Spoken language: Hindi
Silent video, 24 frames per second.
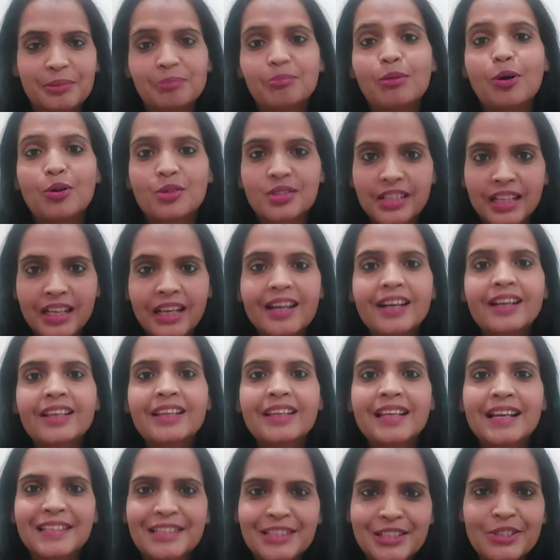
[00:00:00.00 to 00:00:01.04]
बहुत सारी
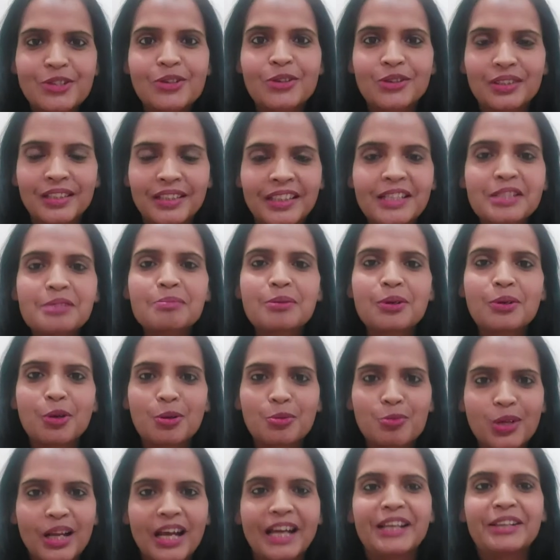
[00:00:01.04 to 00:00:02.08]
लड़कियां अच्छी होती हैं इसमें कोई
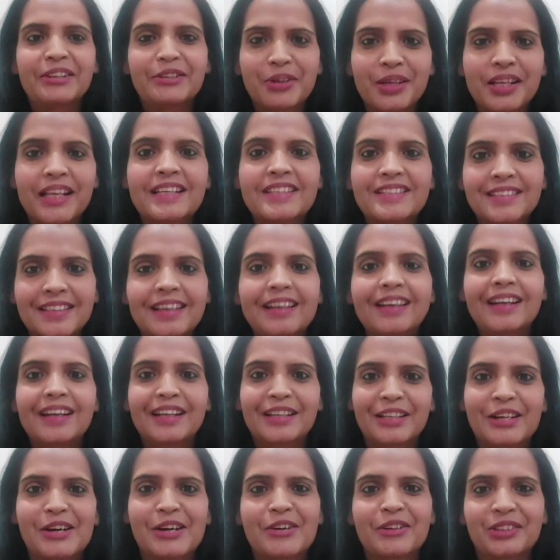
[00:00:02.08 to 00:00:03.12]
बुराई थोड़ी अच्छी
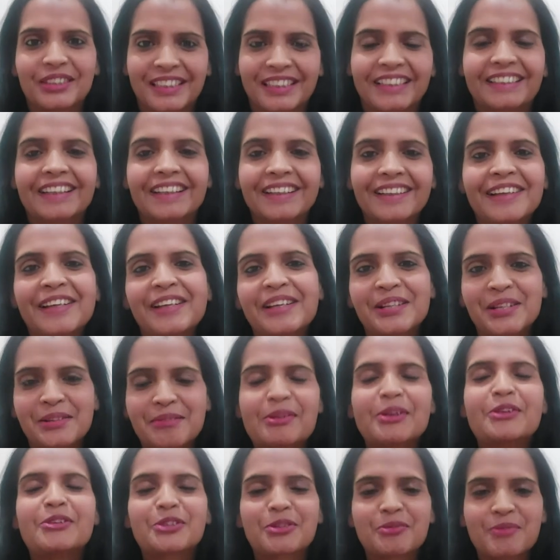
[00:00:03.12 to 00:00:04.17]
लड़कियां होती हैं
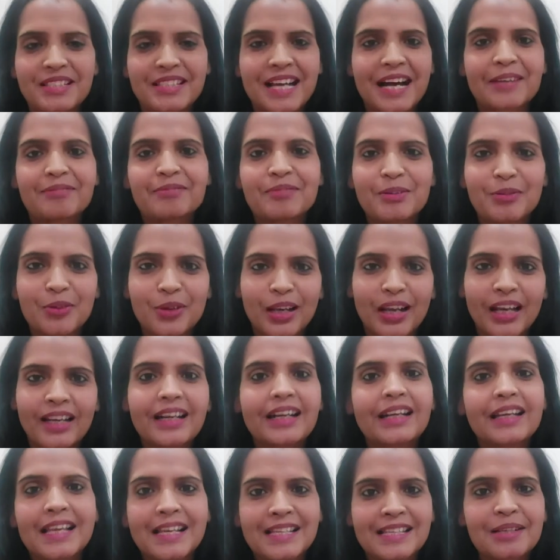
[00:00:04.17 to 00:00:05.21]
मैंने उसको मजाक में बोला
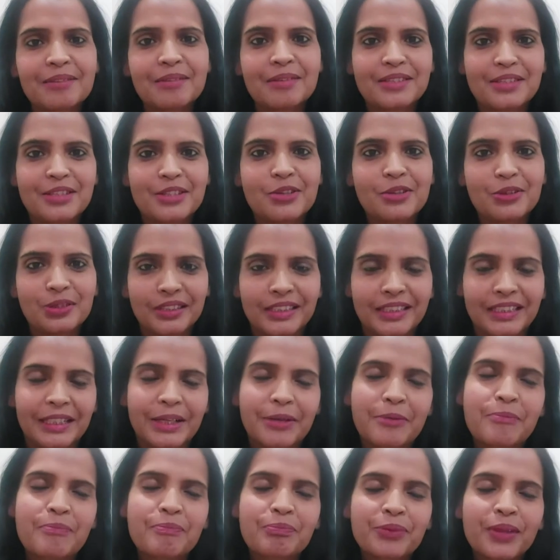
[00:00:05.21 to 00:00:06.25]
लड़कियाँ सब अच्छी होती हैं
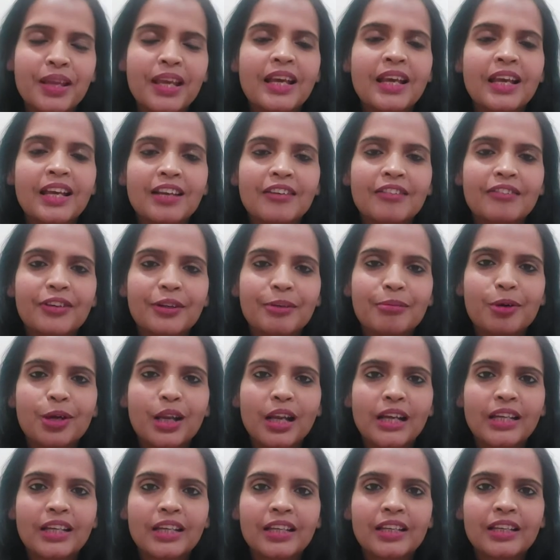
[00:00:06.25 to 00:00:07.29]
फिर
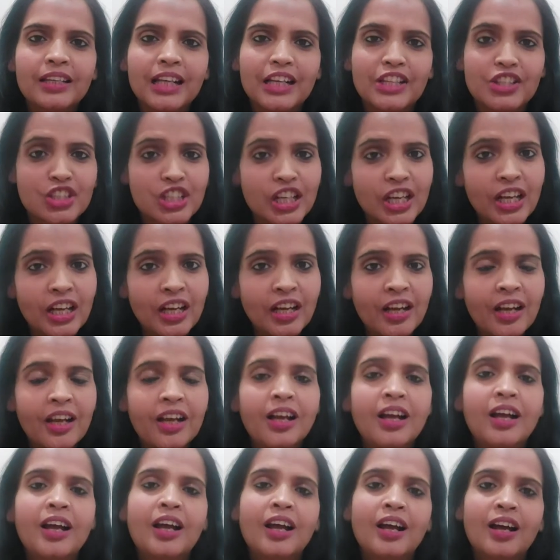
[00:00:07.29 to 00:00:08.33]
बोला कि अच्छा
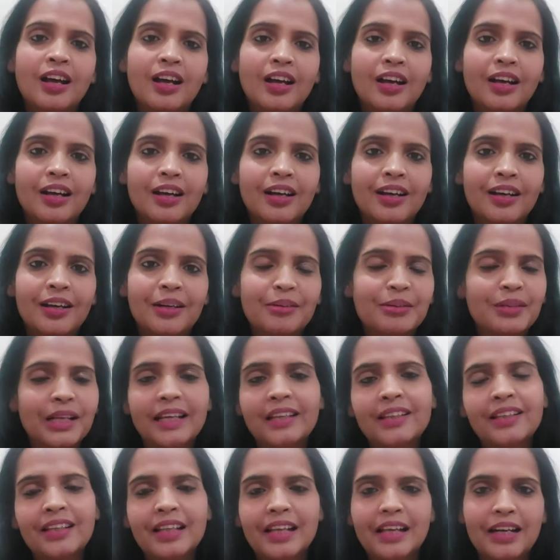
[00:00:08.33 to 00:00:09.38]
आ,
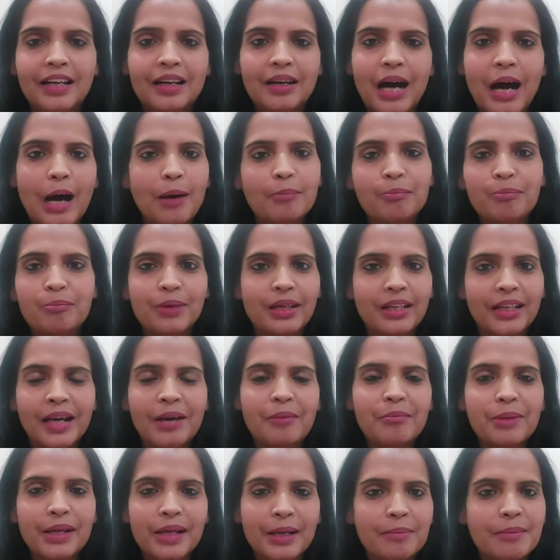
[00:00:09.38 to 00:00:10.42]
नहीं दी तो आप ना
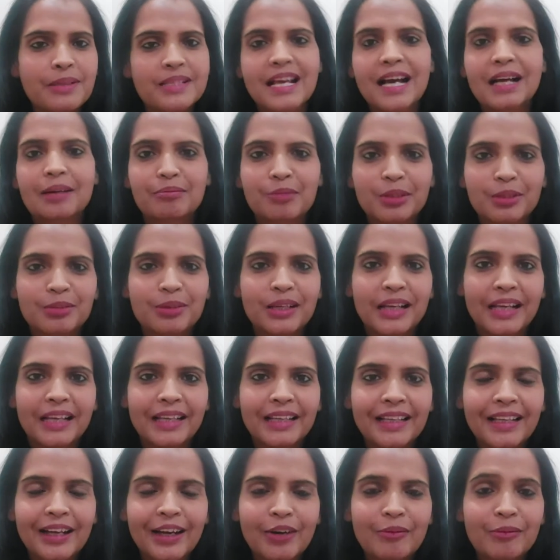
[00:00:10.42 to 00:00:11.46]
मेरा मजाक मत
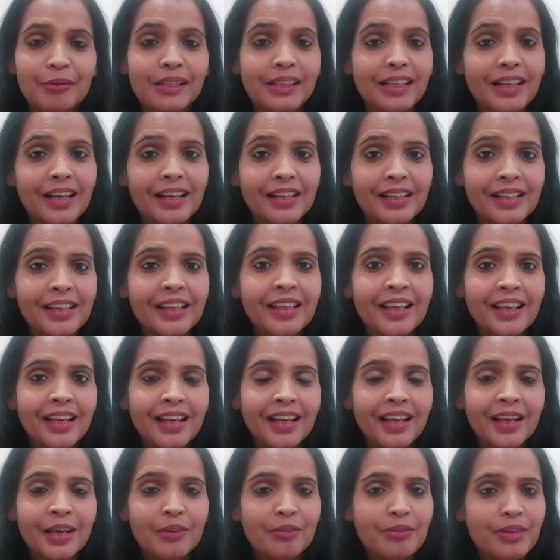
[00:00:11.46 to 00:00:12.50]
बनाइए मैंने कहा कि
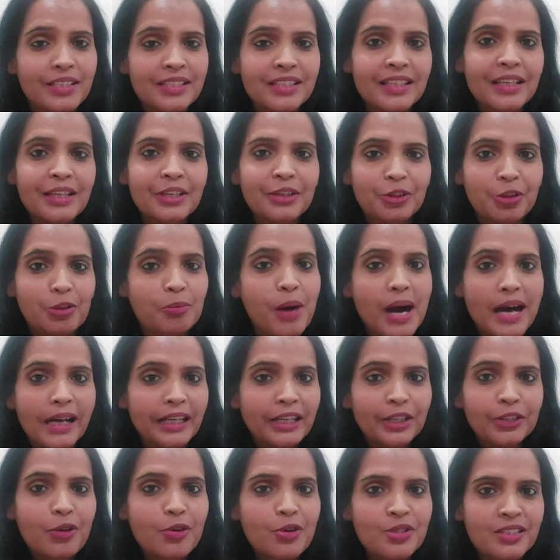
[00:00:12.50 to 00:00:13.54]
वैसे
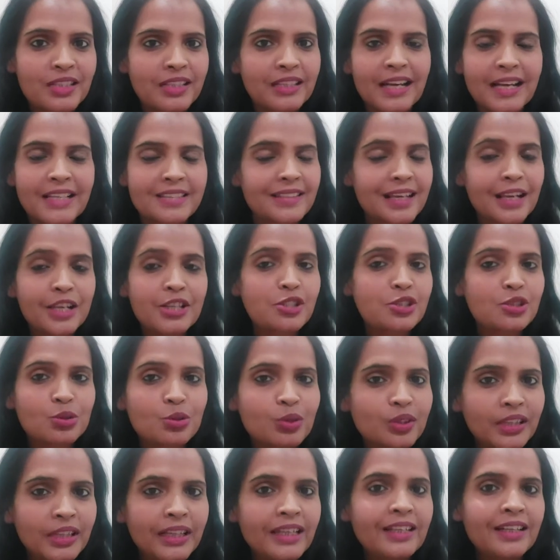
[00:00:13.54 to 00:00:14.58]
तुम्हारी दोस्त है नाजिया
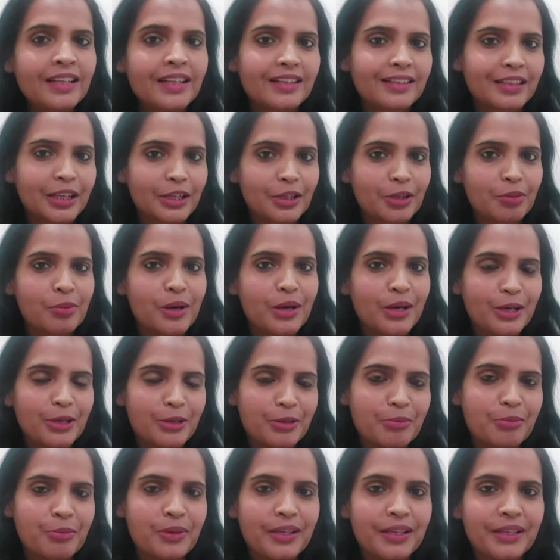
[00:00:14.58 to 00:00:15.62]
सूट नहीं करता तुम्हारे
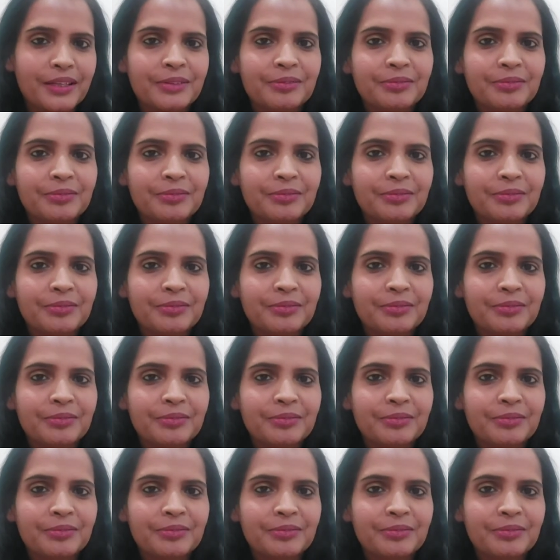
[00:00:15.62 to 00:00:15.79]
ऊपर